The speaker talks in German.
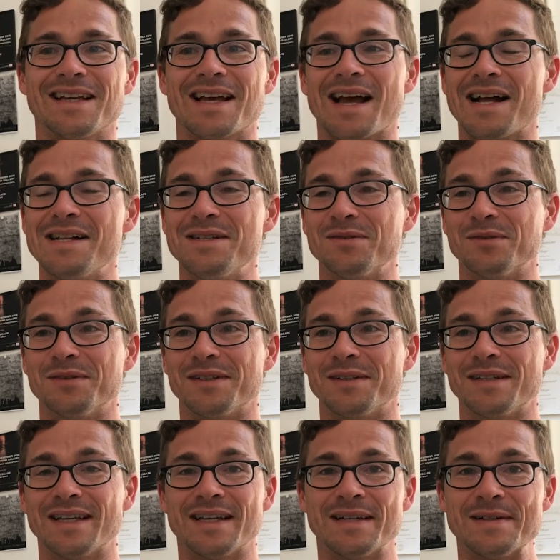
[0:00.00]
Also,
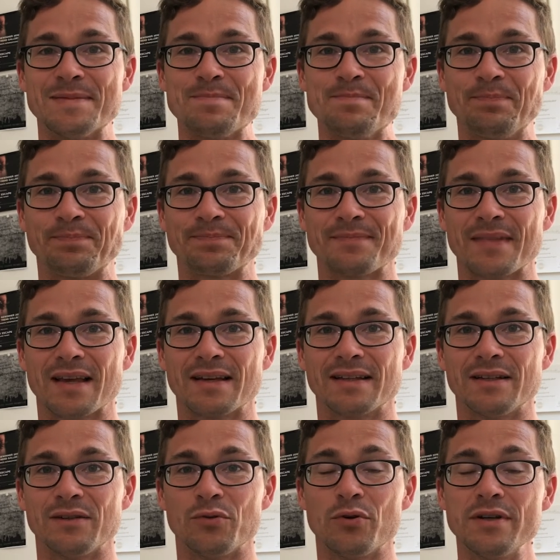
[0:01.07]
ähm,
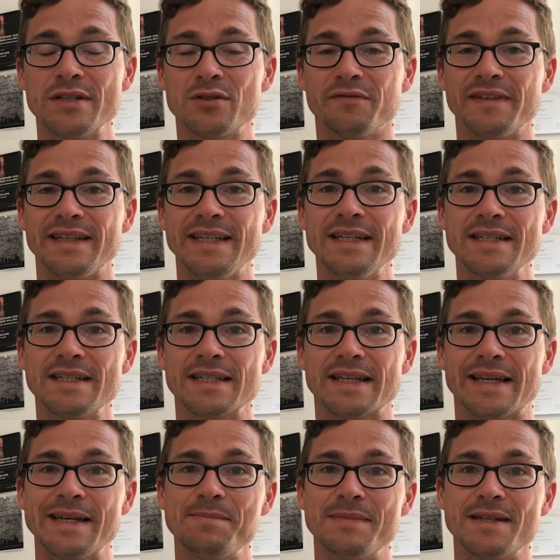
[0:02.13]
neue
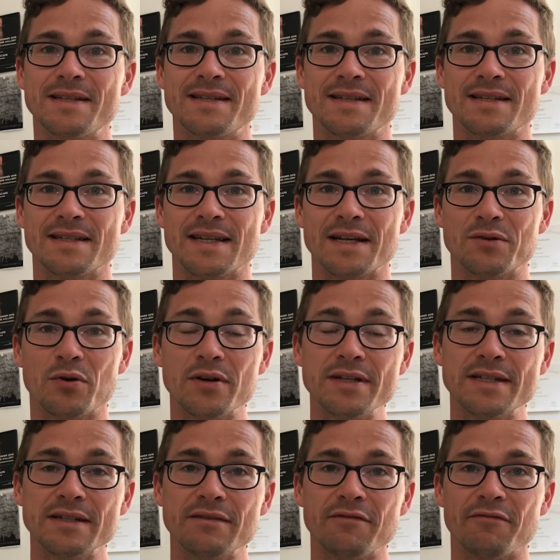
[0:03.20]
Souvenirs gibt es seit
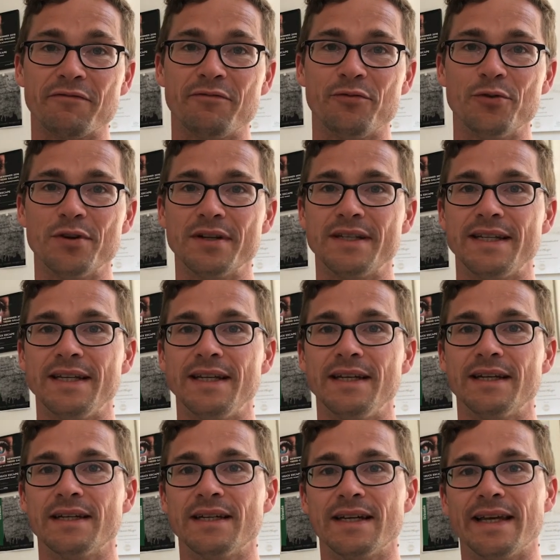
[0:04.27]
heute für
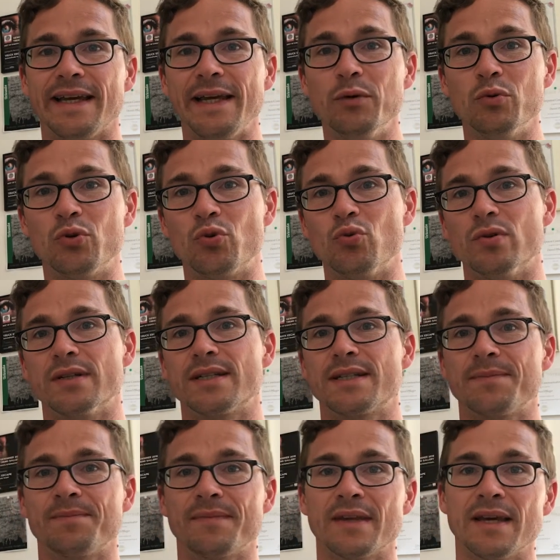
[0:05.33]
die
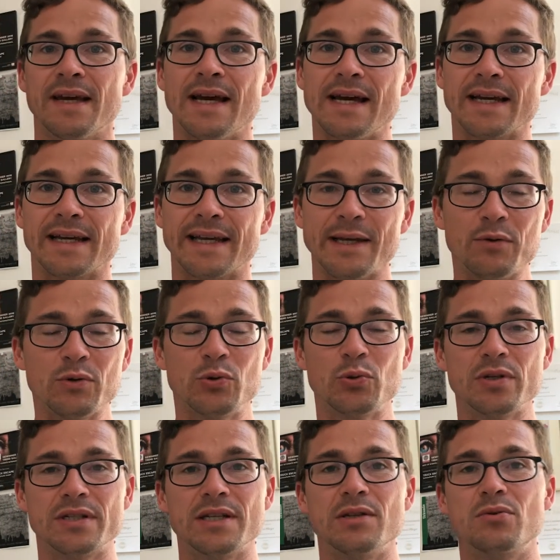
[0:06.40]
Geotours.
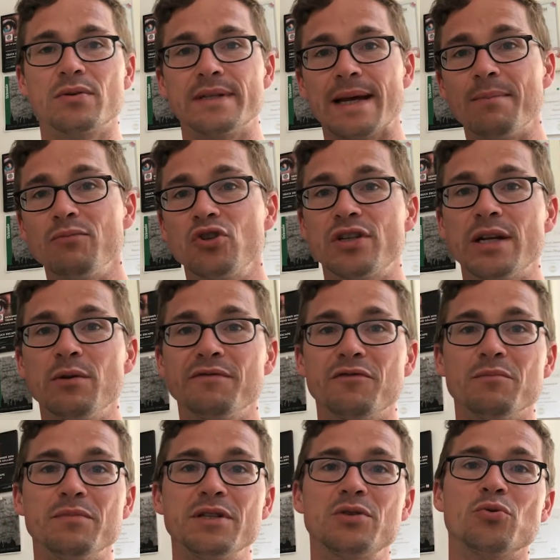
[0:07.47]
Geotours sind Zusammenstellungen
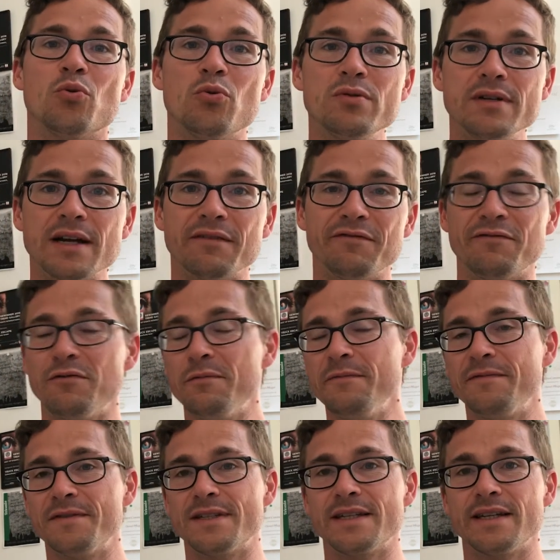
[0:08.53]
von bis zu
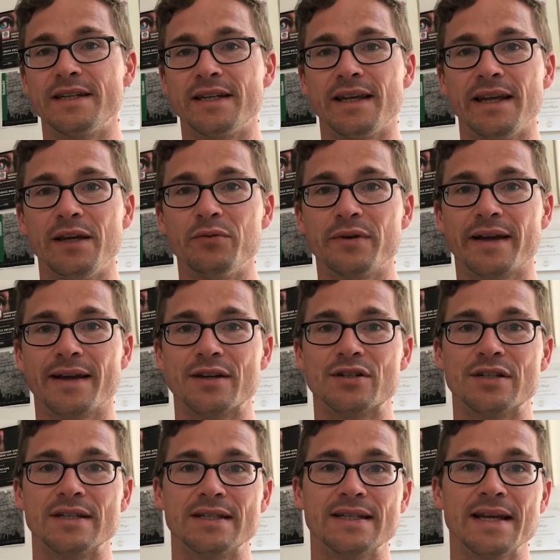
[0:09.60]
150
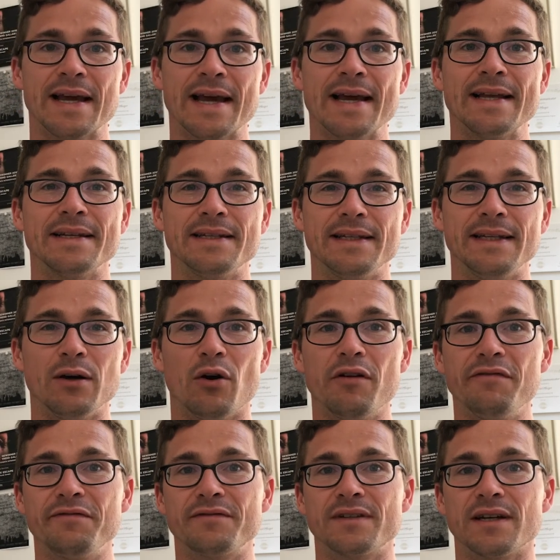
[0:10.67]
Geocaches, die
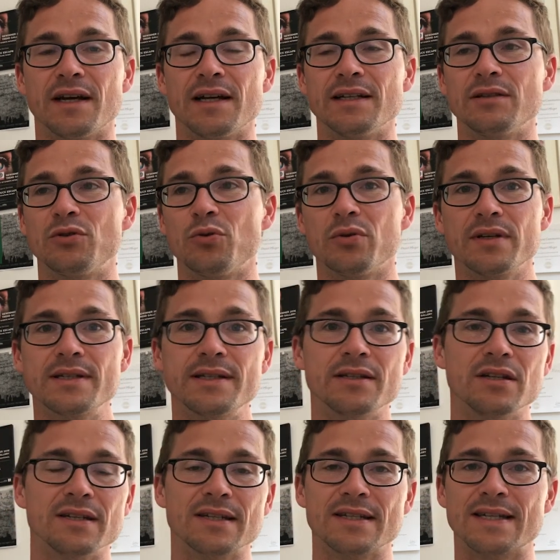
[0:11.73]
oft an
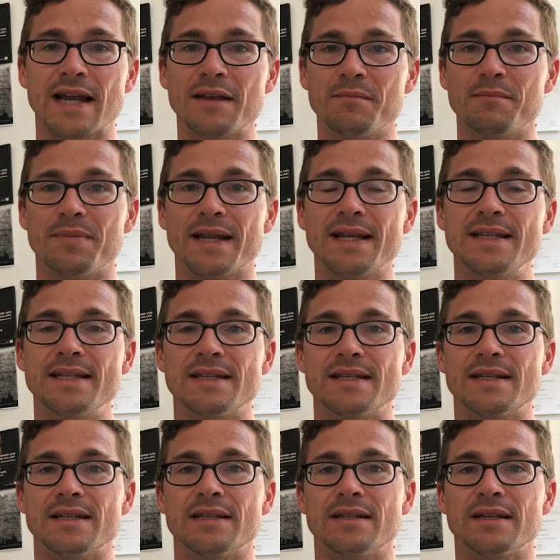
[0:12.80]
touristisch interessanten Plätzen
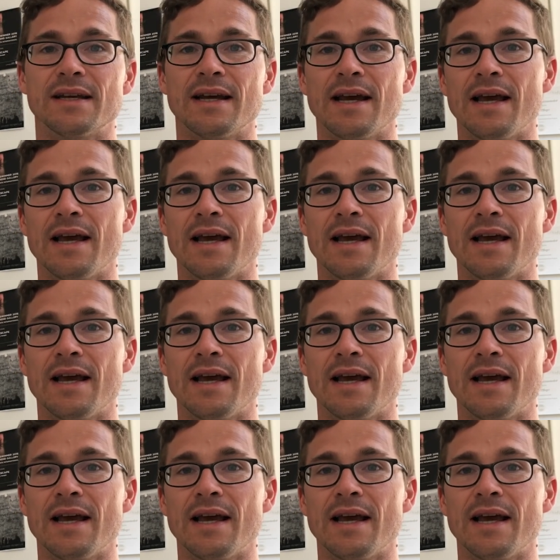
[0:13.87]
sind.